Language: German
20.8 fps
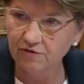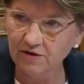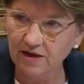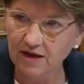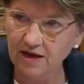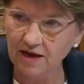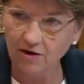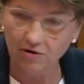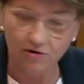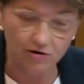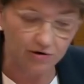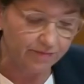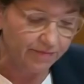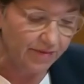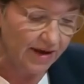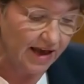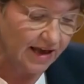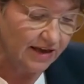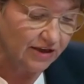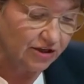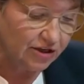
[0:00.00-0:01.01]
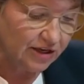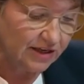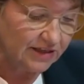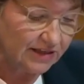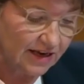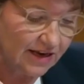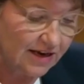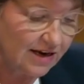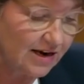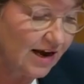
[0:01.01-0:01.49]
Für die europäische
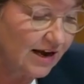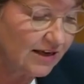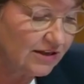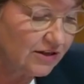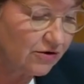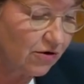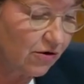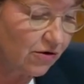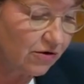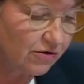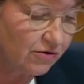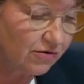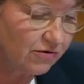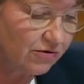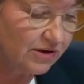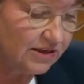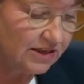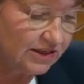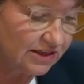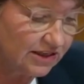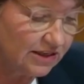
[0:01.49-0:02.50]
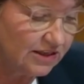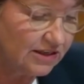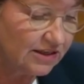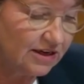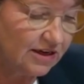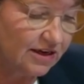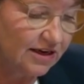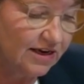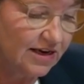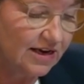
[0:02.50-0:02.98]
Sicherheitsordnung ist dieser
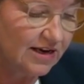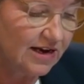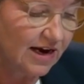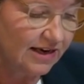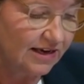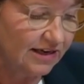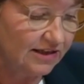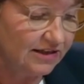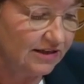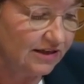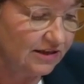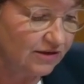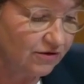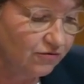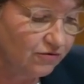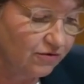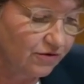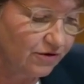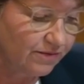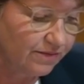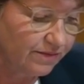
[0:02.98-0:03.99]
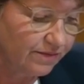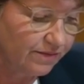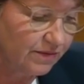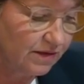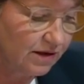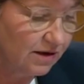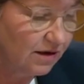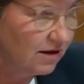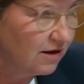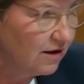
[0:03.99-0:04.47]
Krieg eine Zäsur.
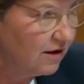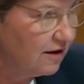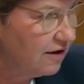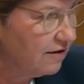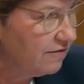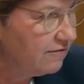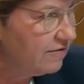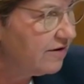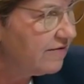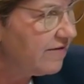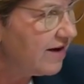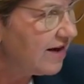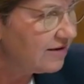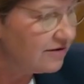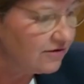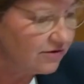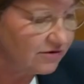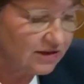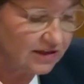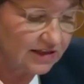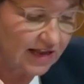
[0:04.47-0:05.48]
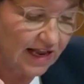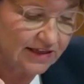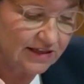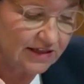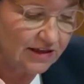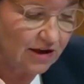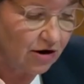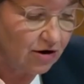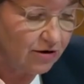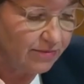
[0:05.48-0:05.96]
Wir werden uns
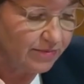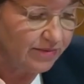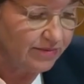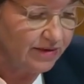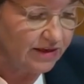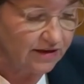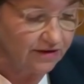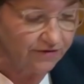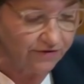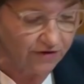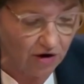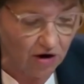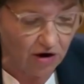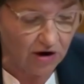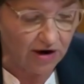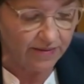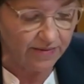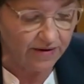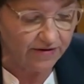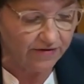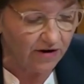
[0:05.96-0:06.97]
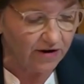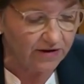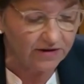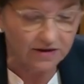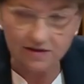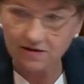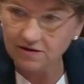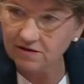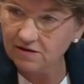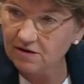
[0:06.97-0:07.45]
deshalb mit der Frage
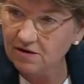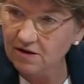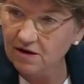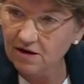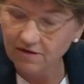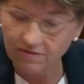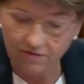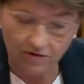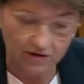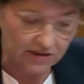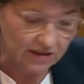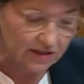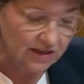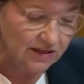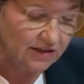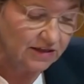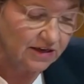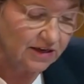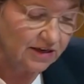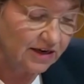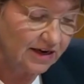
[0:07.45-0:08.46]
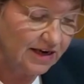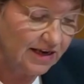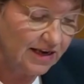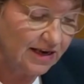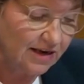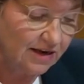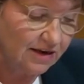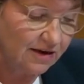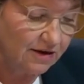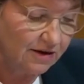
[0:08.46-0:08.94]
befassen, was dieser
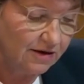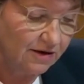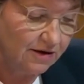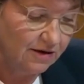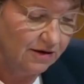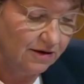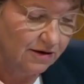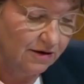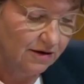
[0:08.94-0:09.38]
Krieg